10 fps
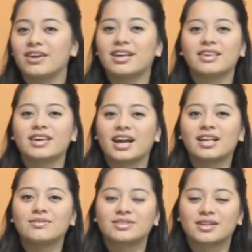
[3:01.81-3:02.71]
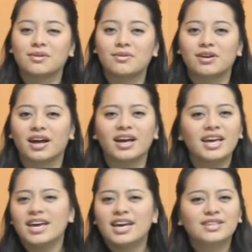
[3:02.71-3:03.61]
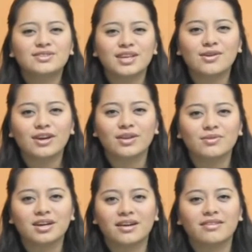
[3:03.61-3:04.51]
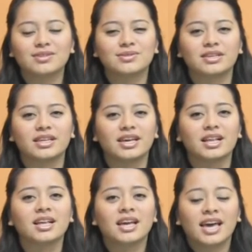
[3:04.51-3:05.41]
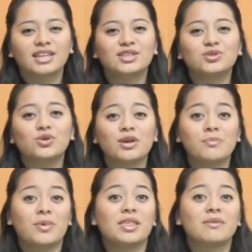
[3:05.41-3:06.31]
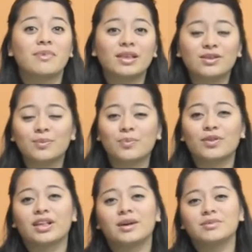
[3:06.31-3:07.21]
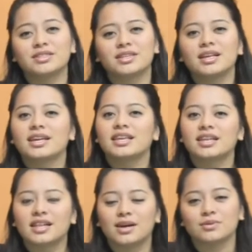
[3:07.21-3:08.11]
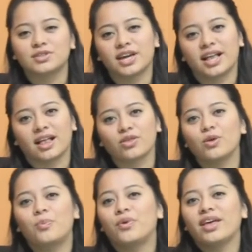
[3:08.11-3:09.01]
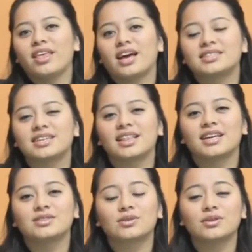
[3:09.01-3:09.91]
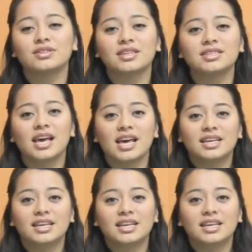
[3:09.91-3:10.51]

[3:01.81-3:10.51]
y va a ir llegar a nuestra boca. Eso es algo que nunca va a suceder. Ese es un impedimento, podríamos decir, que tiene la cuchara. No puede hacer las cosas